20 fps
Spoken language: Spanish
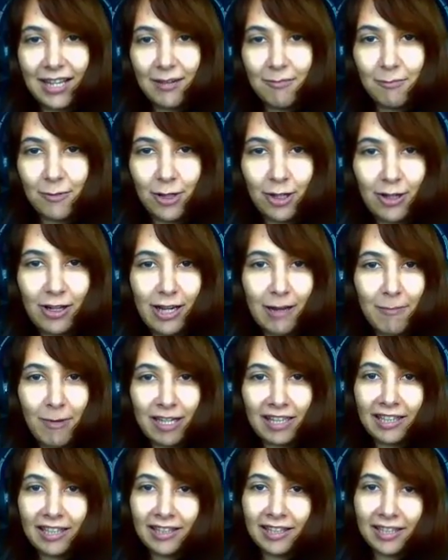Bueno, en la
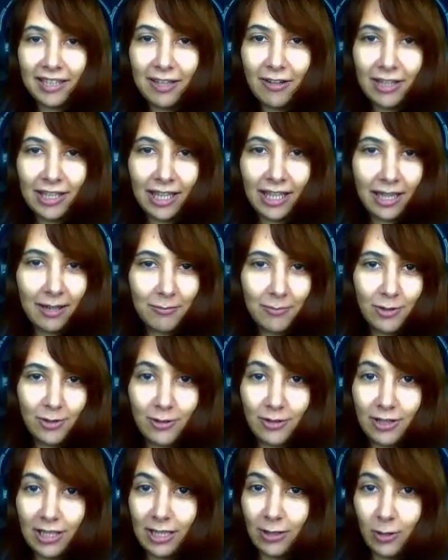parte anterior llegamos
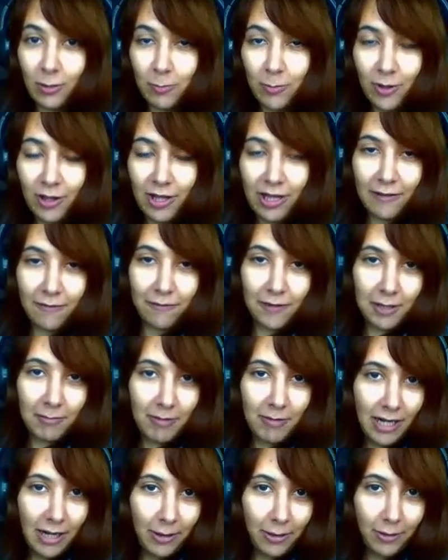con el grupo de Efraim
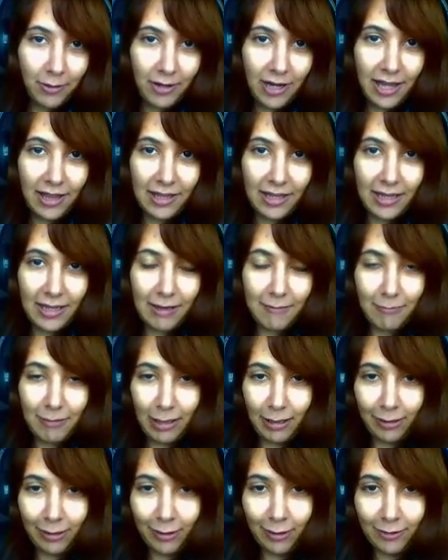a la zona de
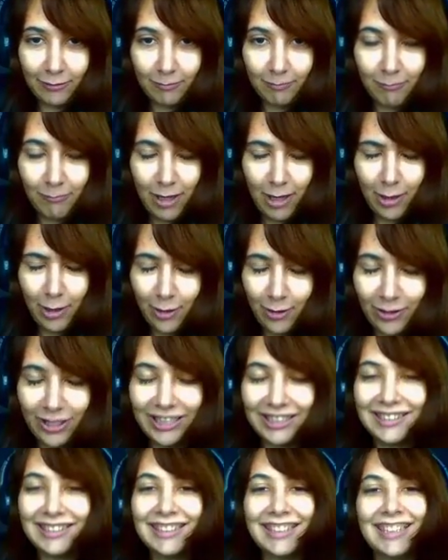Brezo
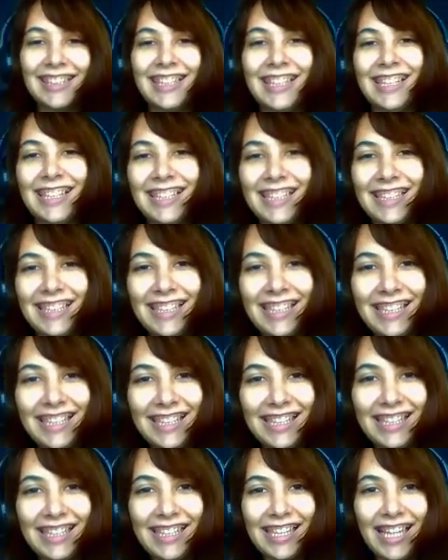Bethroen
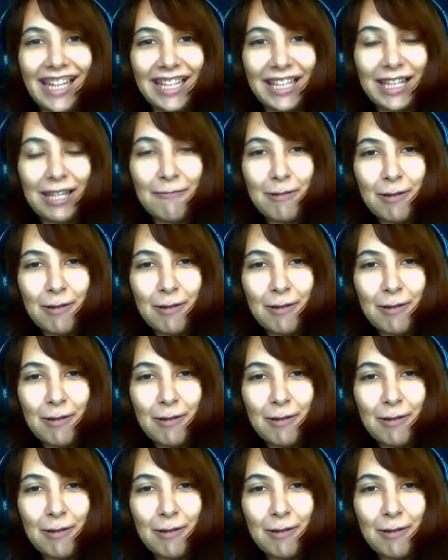y allí